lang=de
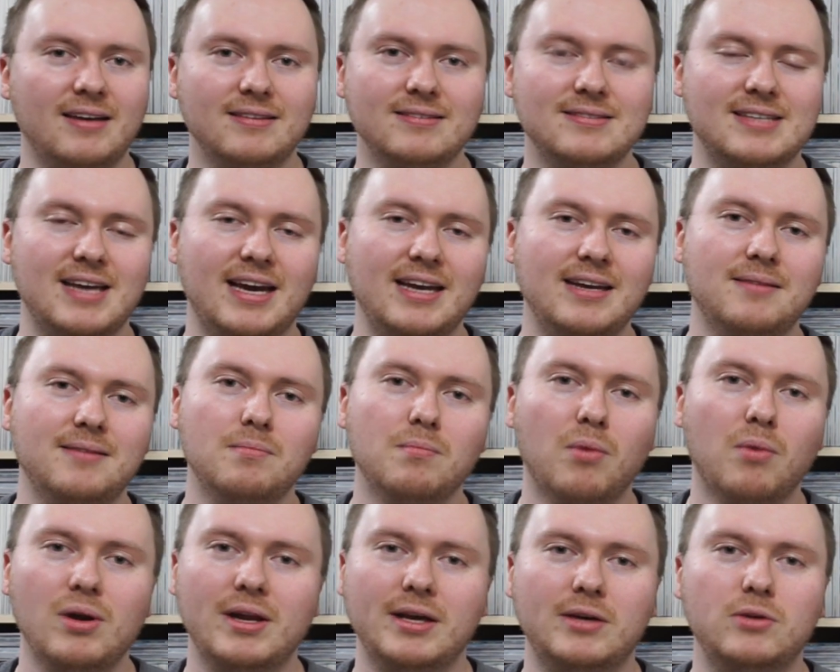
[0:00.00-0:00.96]
seine
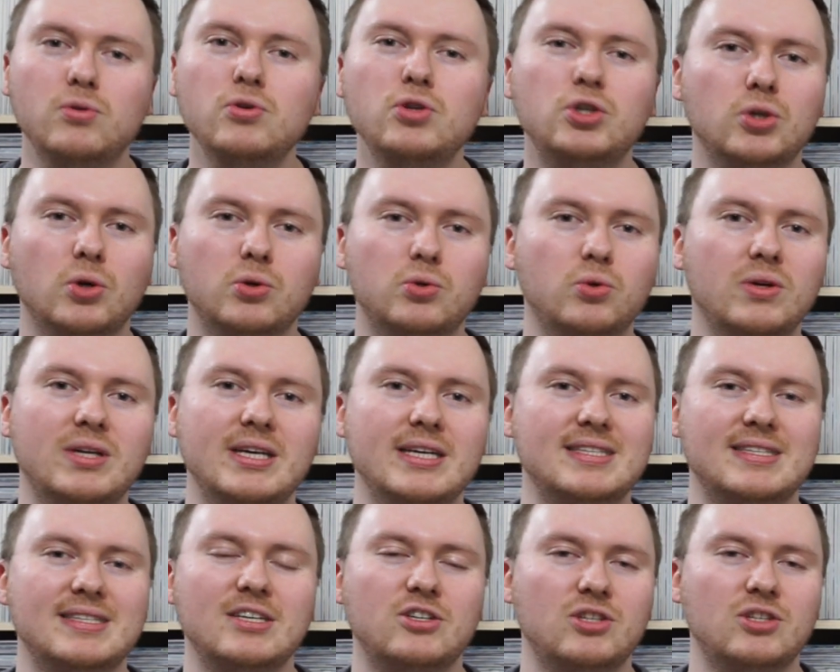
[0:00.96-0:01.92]
Molekülstruktur, die
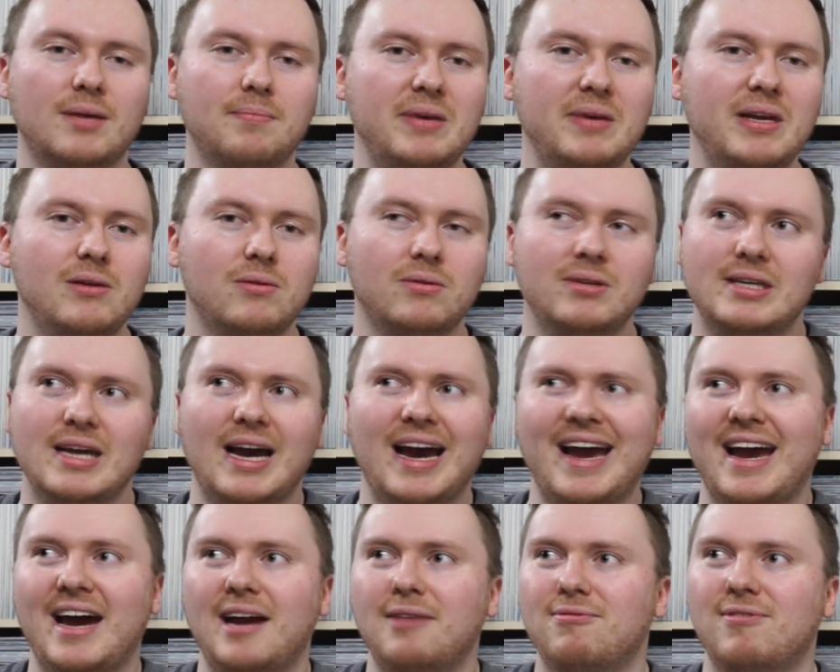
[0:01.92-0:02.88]
ist nicht stabil und
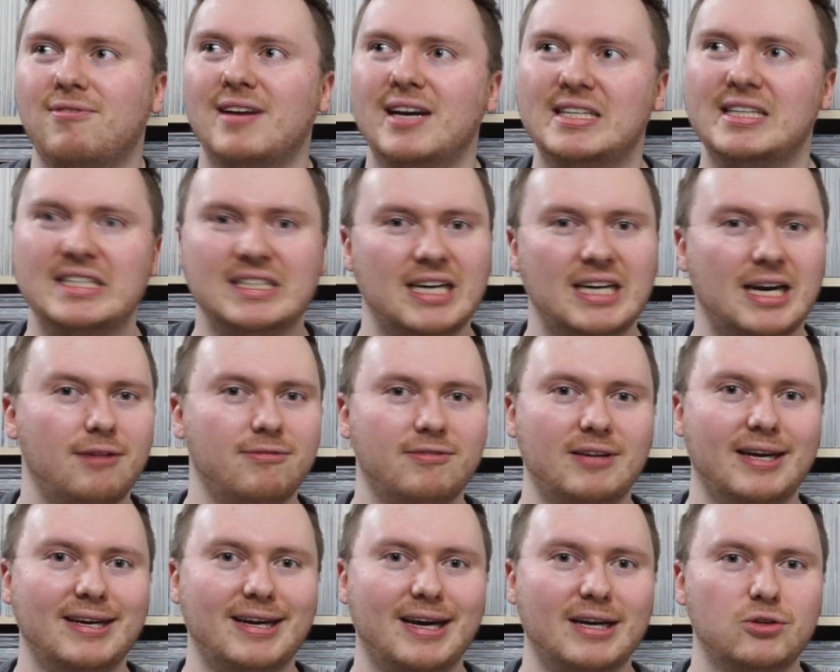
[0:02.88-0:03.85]
ja, er hat vielleicht die
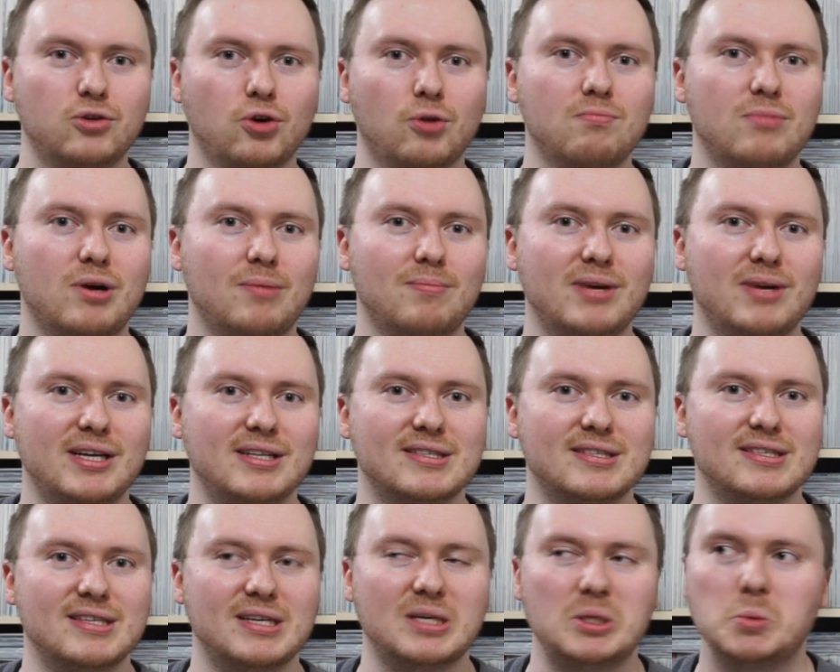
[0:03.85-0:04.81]
Kraft einer Atombombe
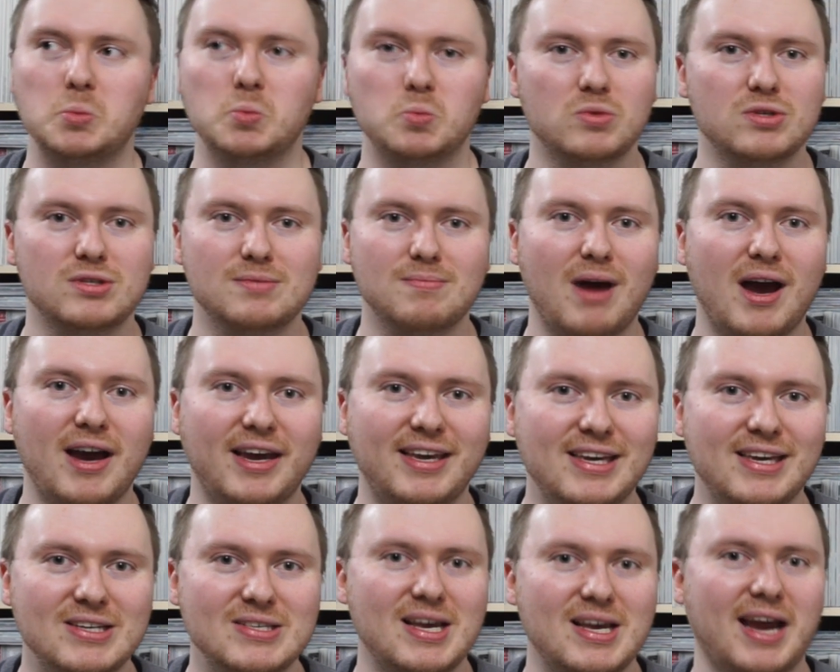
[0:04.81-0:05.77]
in sich. Das
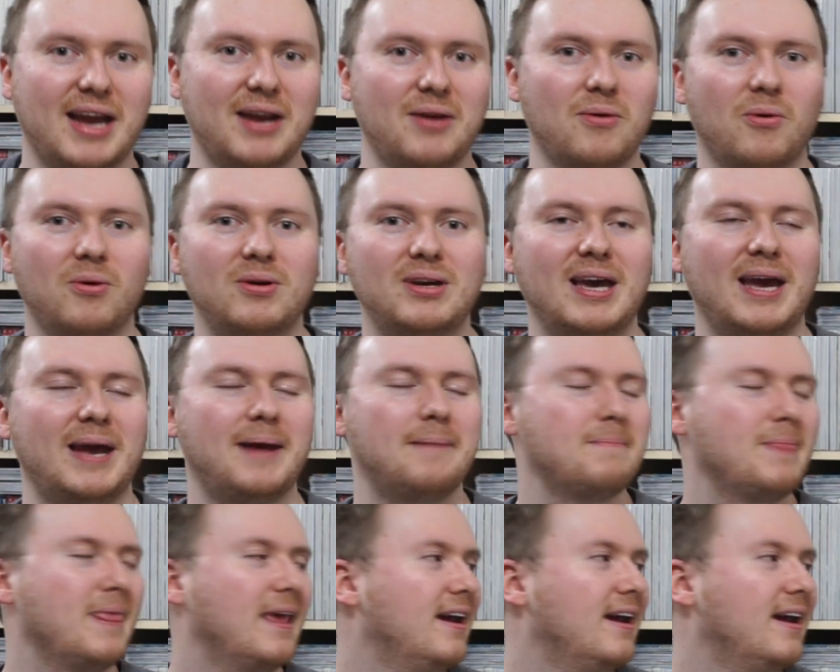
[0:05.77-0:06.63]
mag ja sein, okay.